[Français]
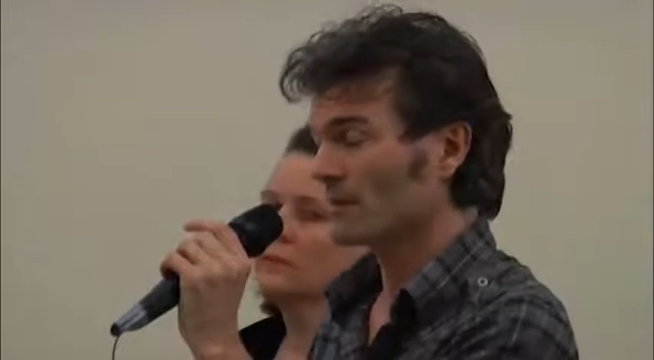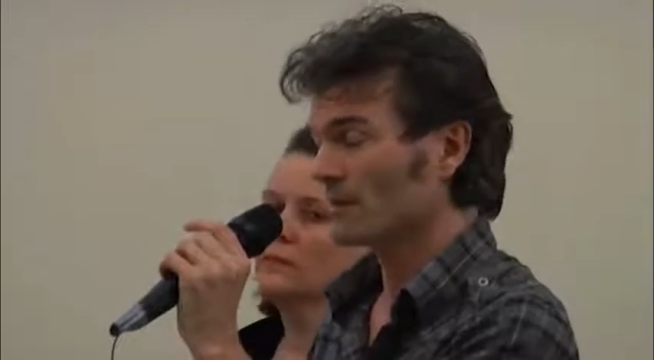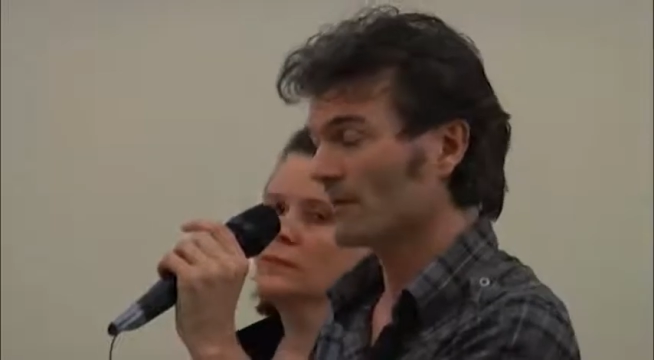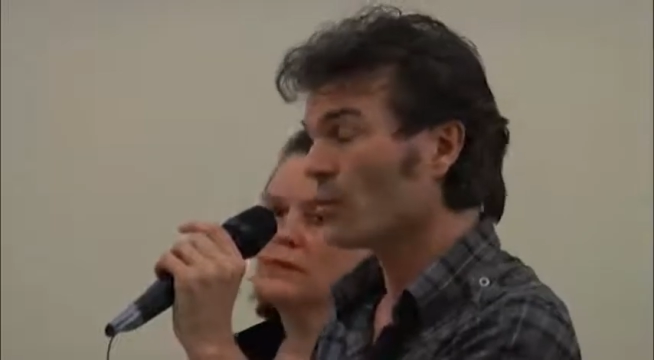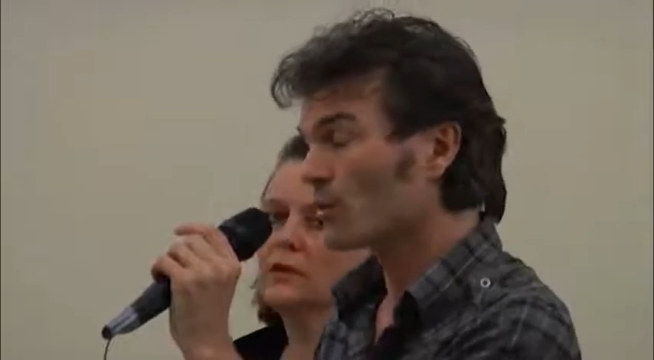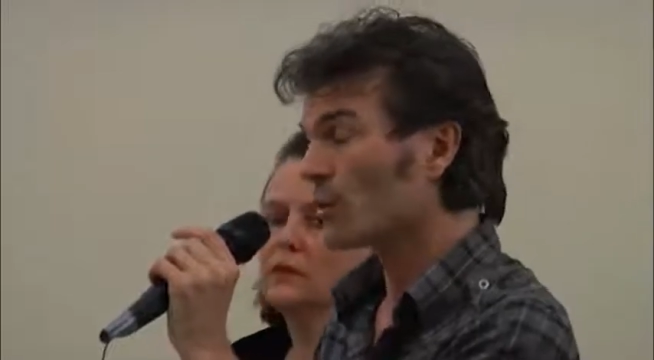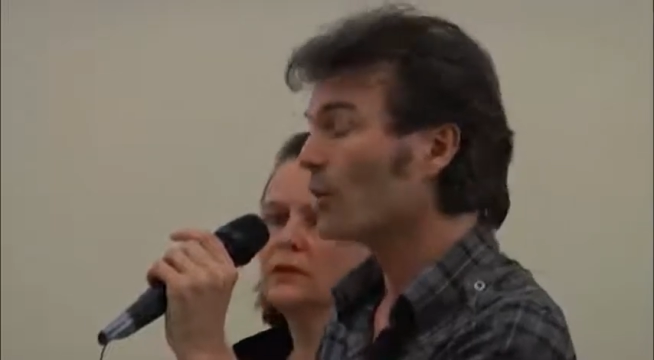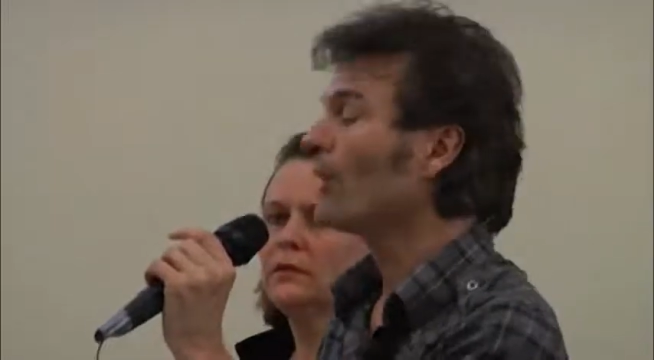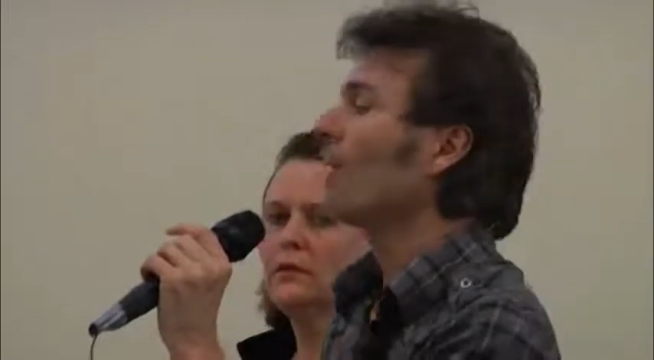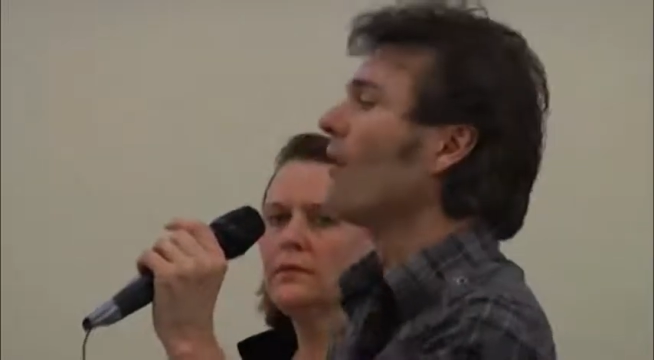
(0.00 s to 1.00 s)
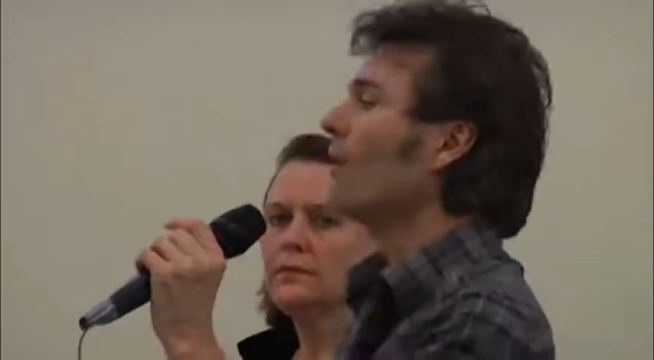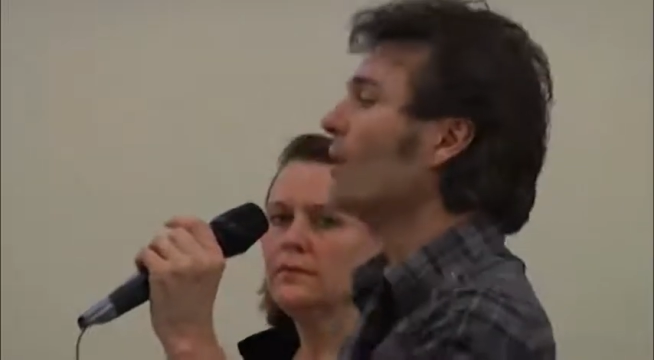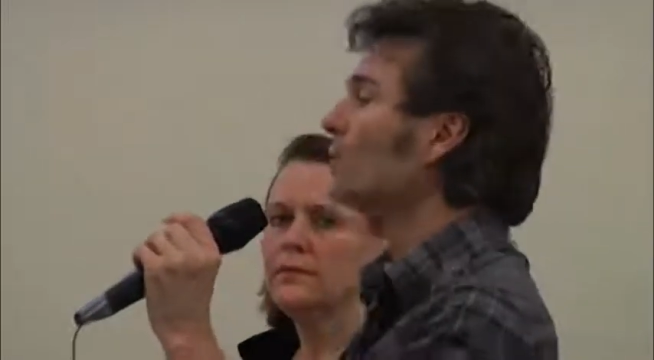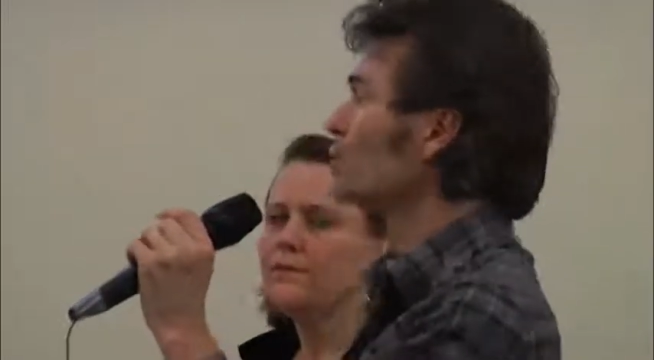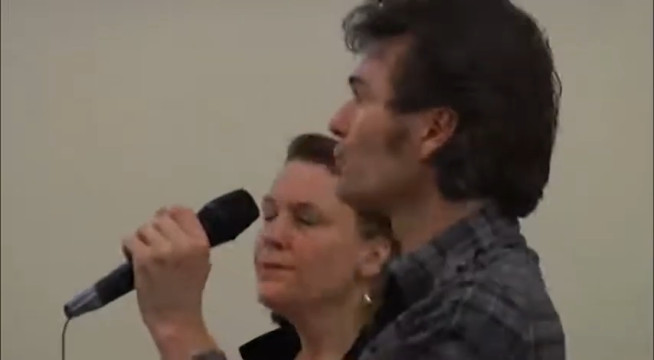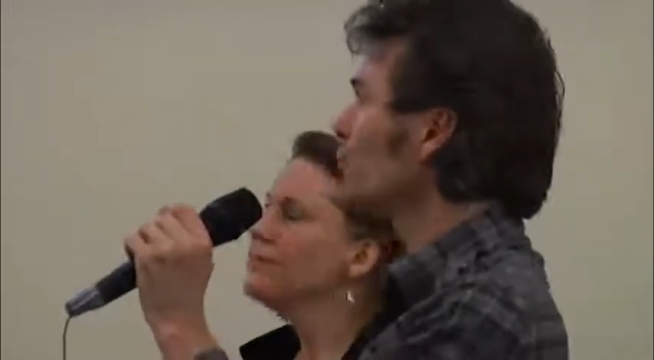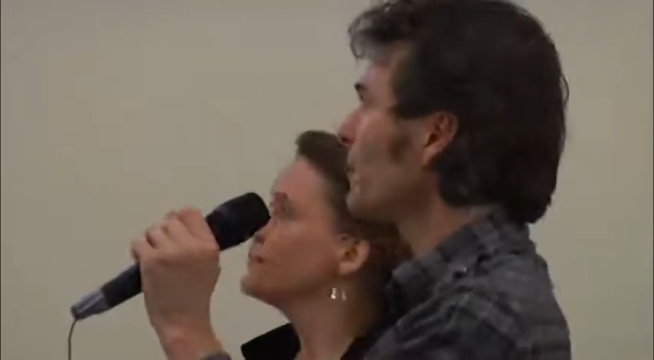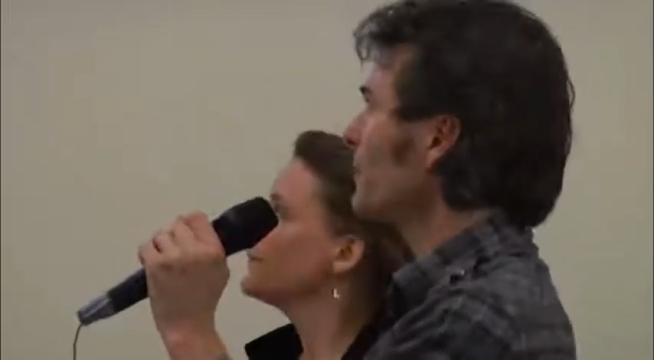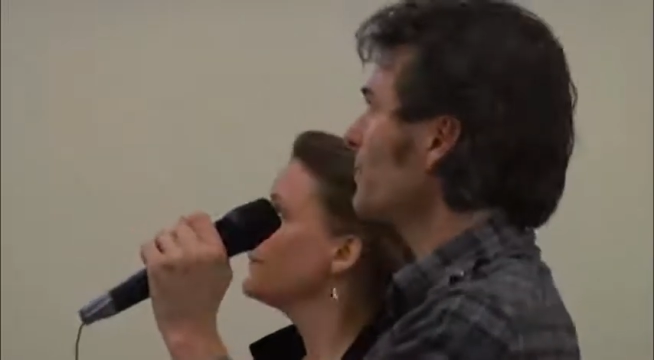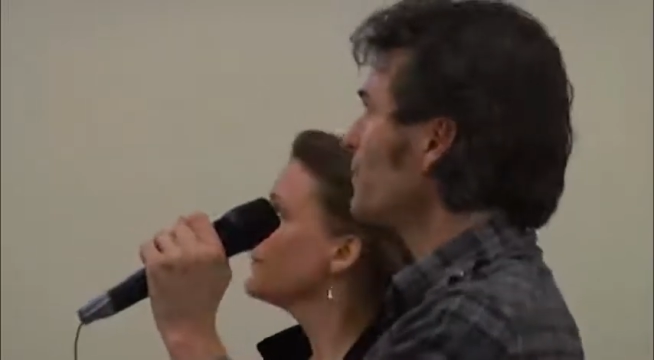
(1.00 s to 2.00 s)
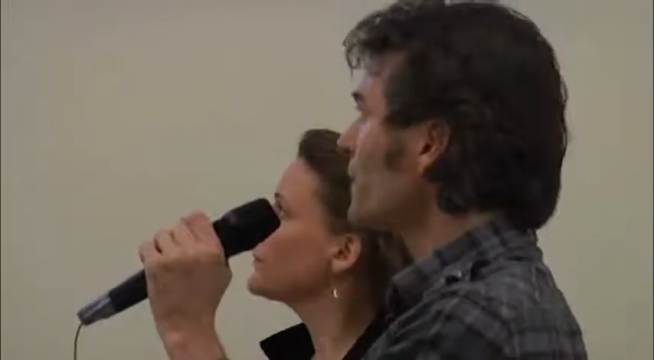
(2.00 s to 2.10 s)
qui font que un jeu est plus